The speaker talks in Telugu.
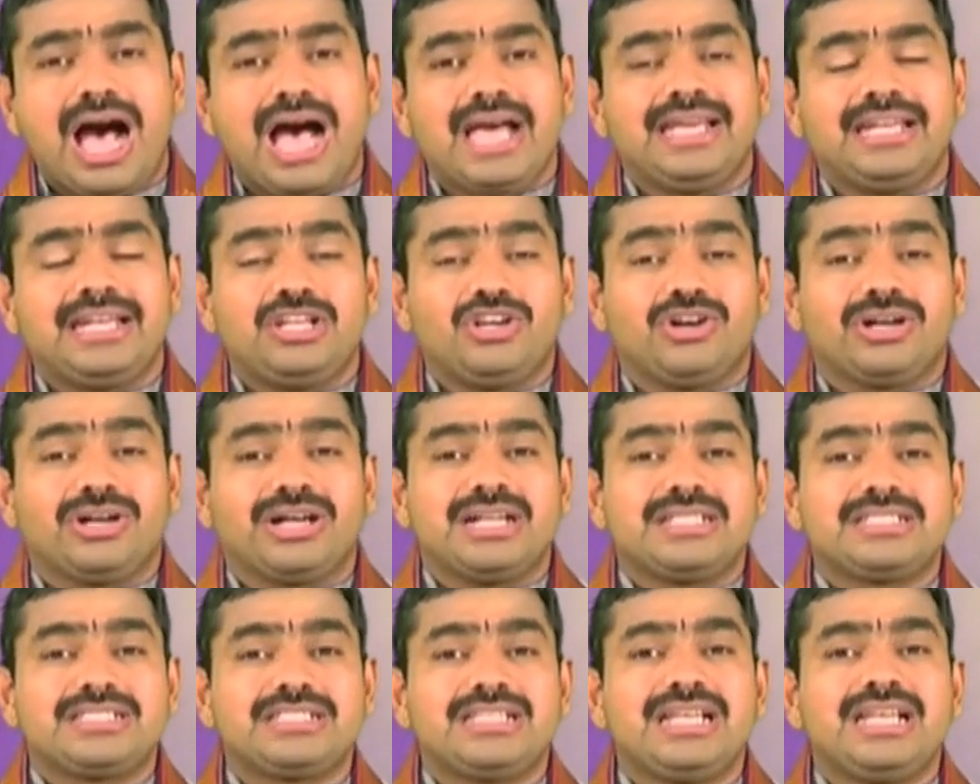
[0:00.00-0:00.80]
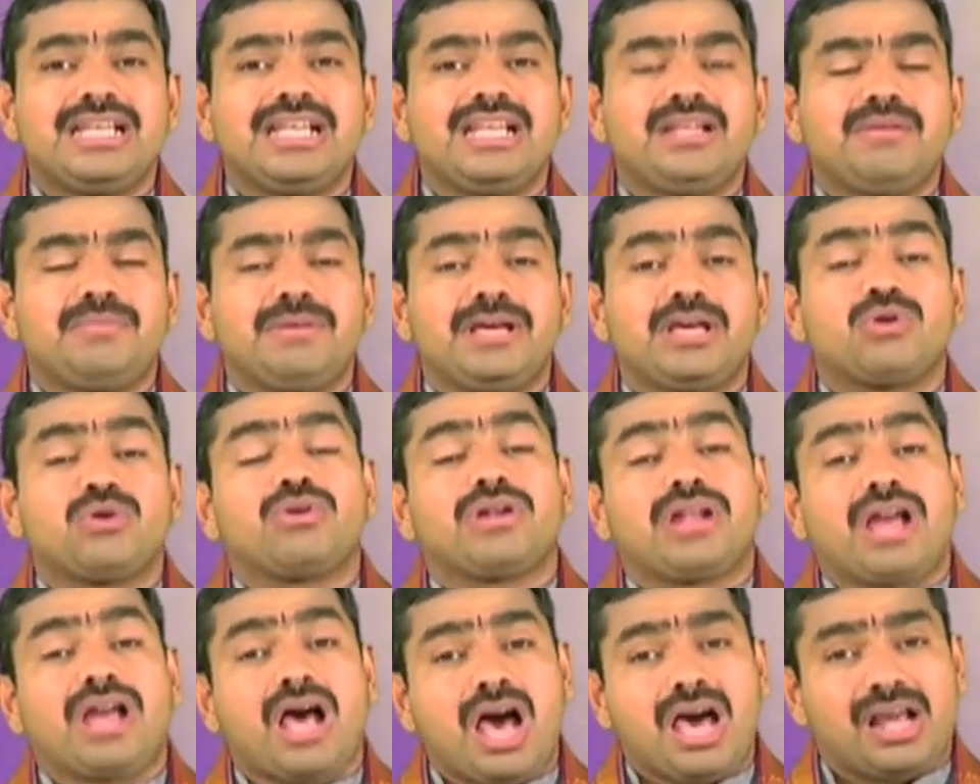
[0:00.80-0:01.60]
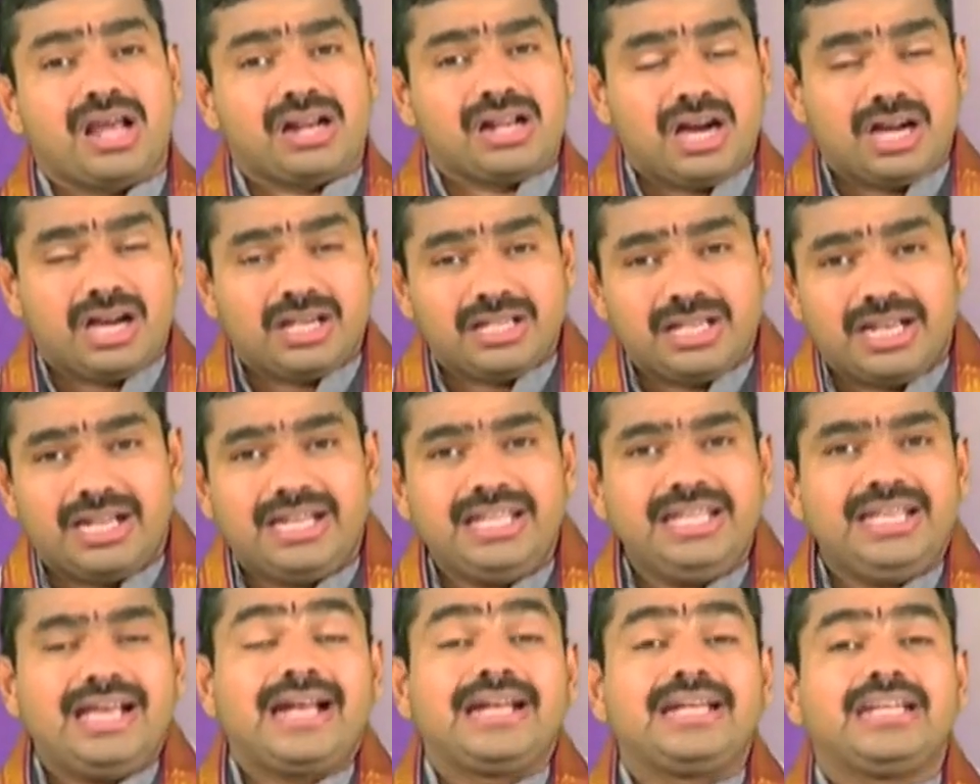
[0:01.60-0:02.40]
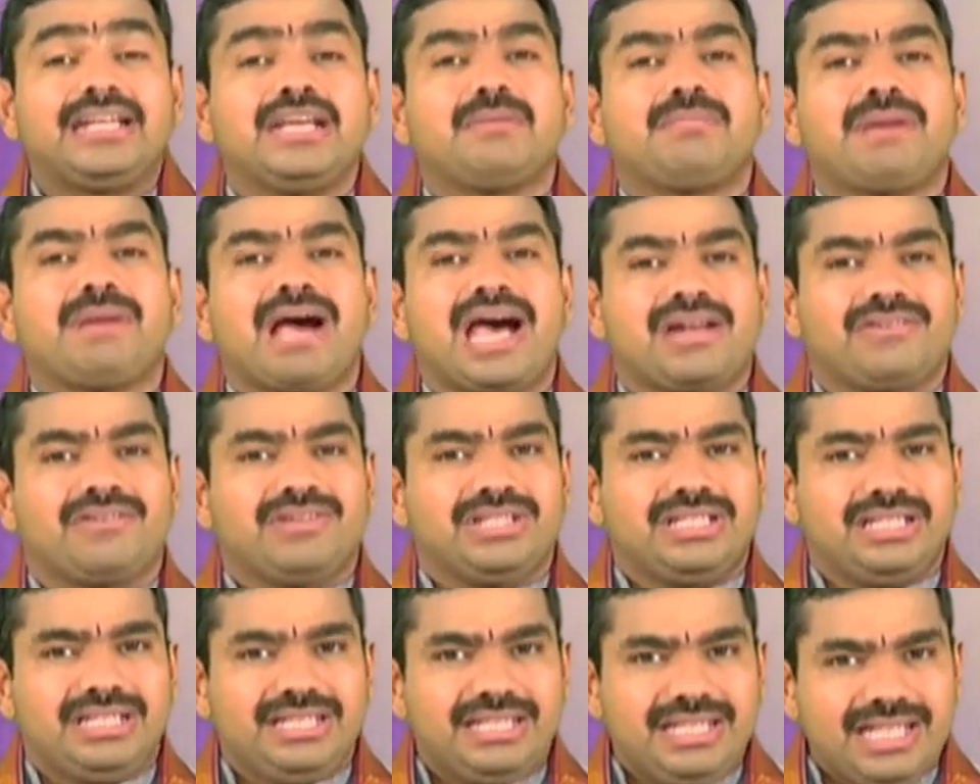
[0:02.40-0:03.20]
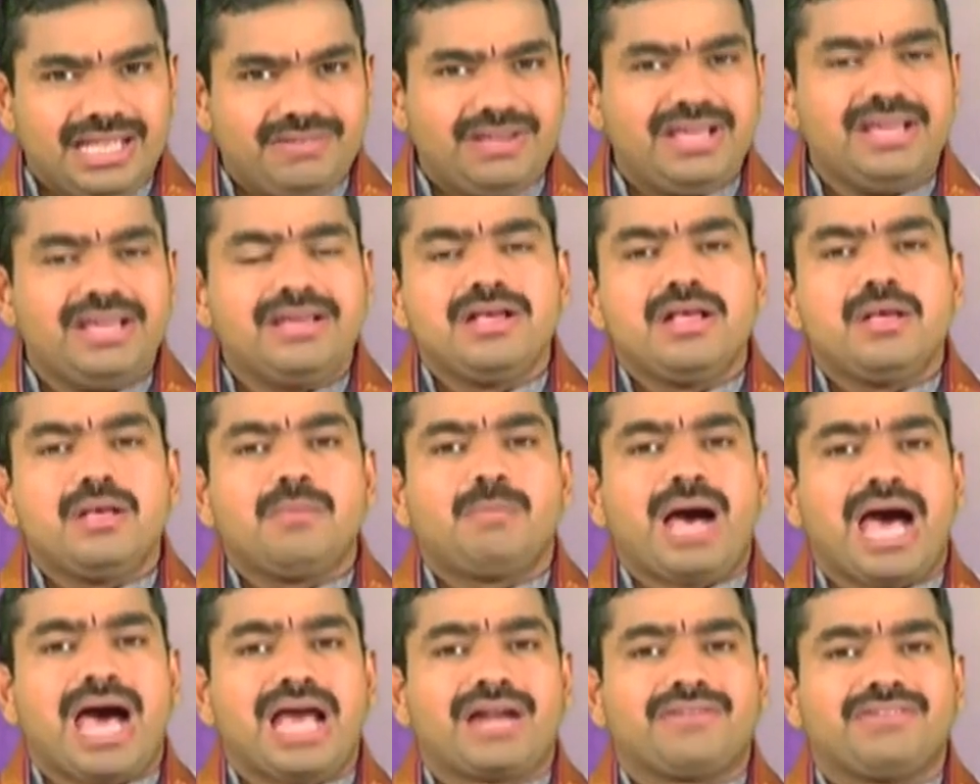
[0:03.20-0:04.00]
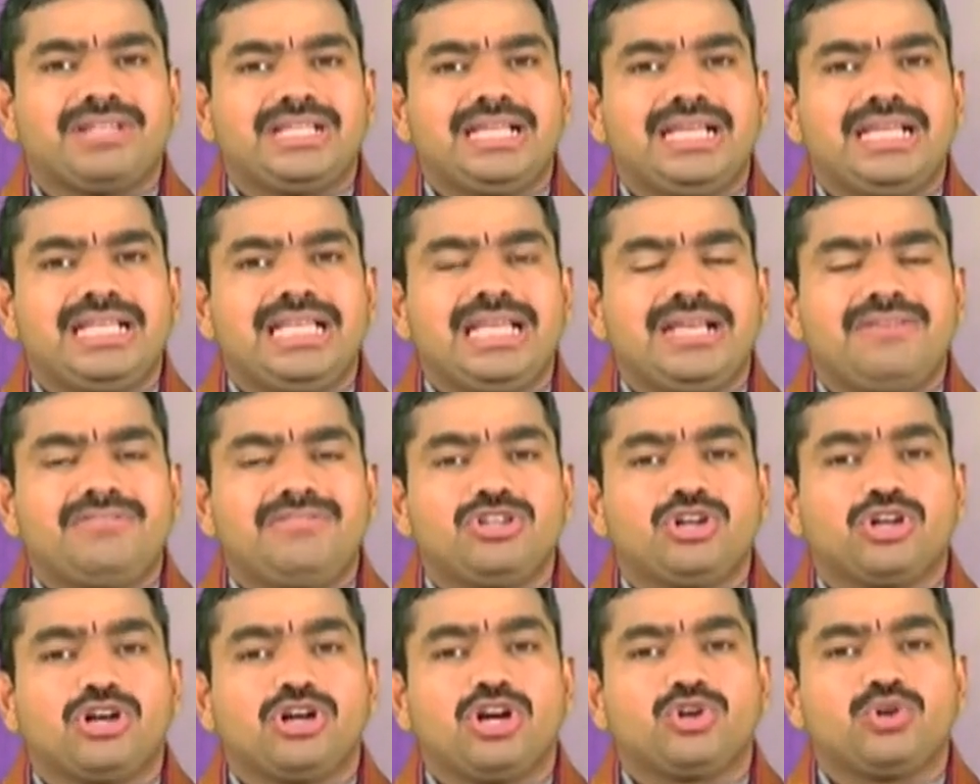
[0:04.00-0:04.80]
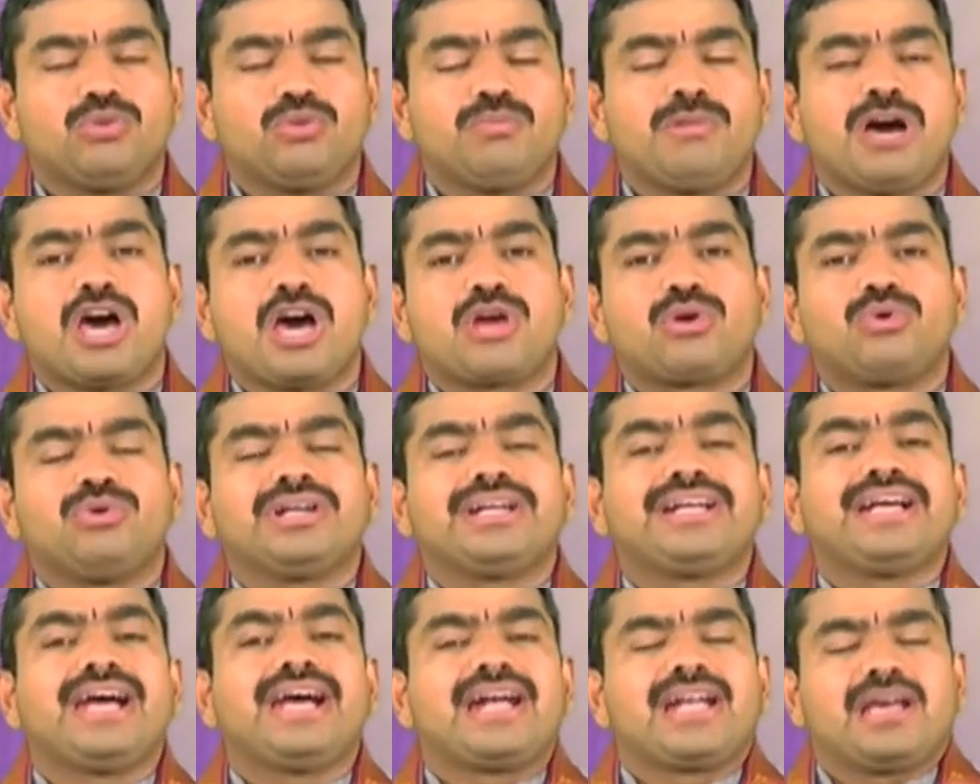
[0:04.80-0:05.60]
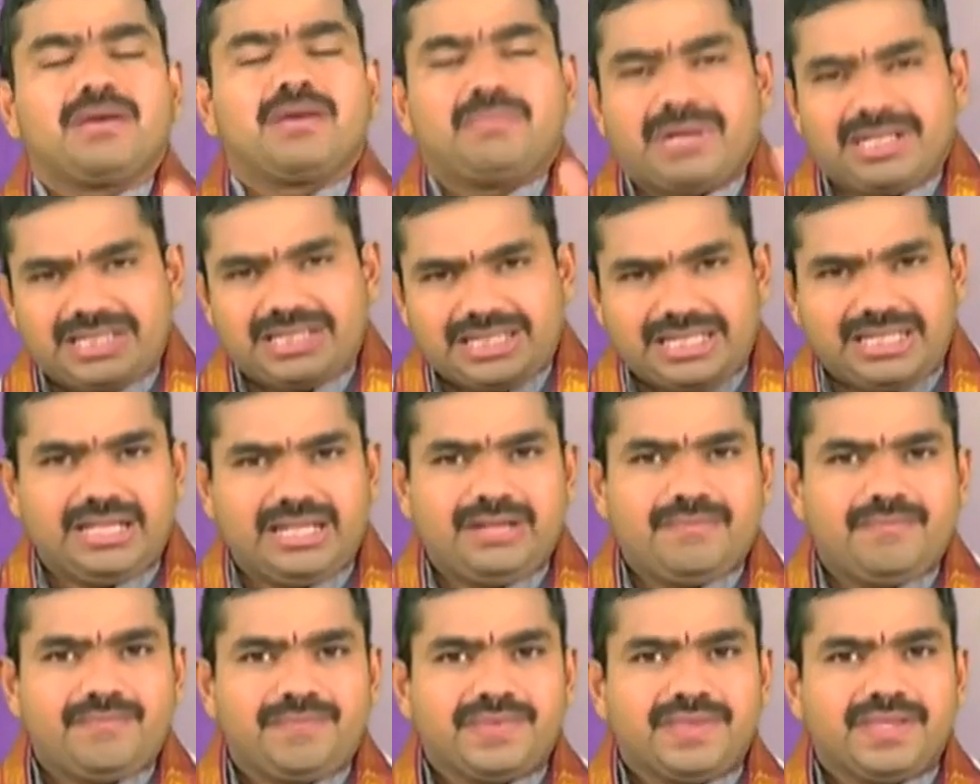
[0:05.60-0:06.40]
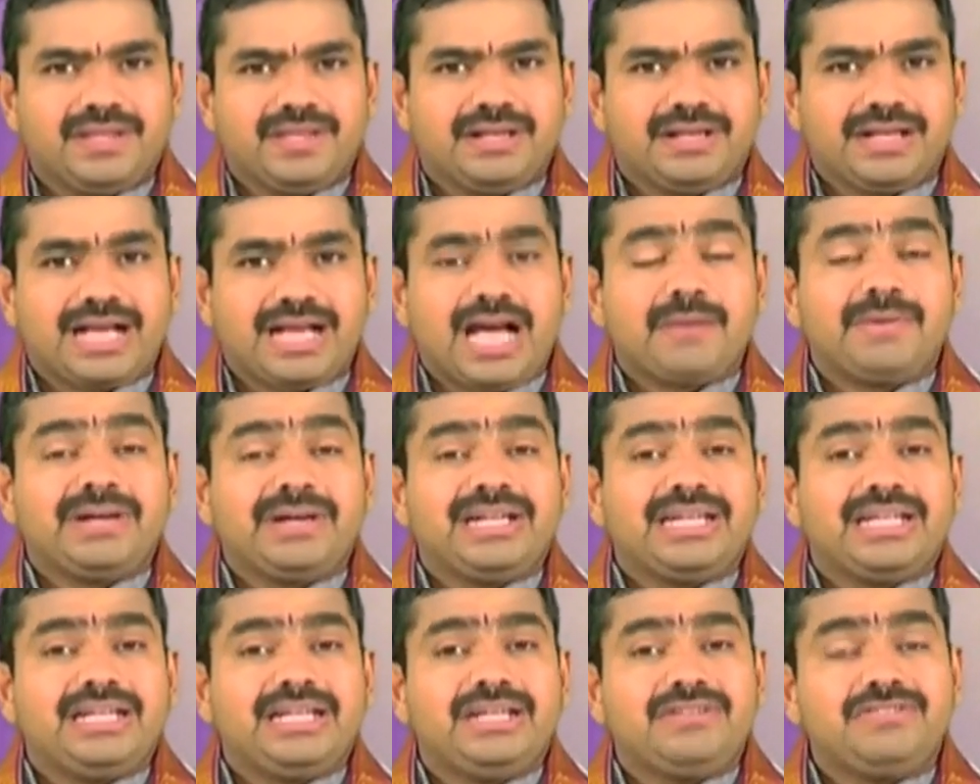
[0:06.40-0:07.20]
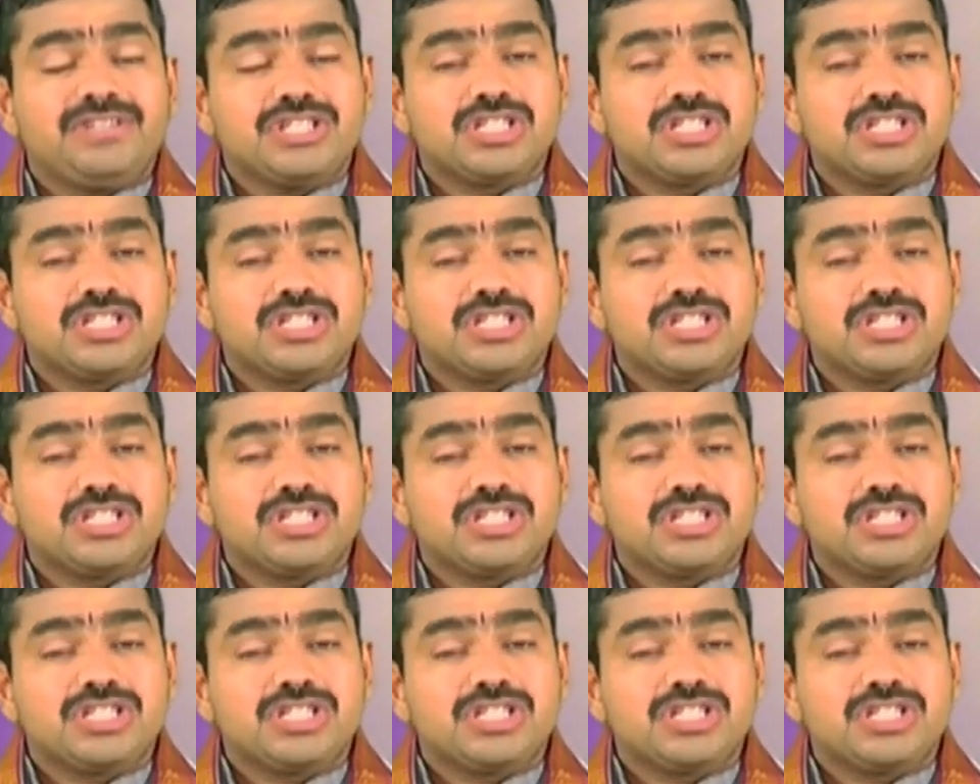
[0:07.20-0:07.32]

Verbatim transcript: ఆయన యొక్క చెల్లెలి పేరు నారాయణి అంటే పార్వతీదేవి పార్వతీదేవి యొక్క కుమారుడు గణపతి కాబట్టి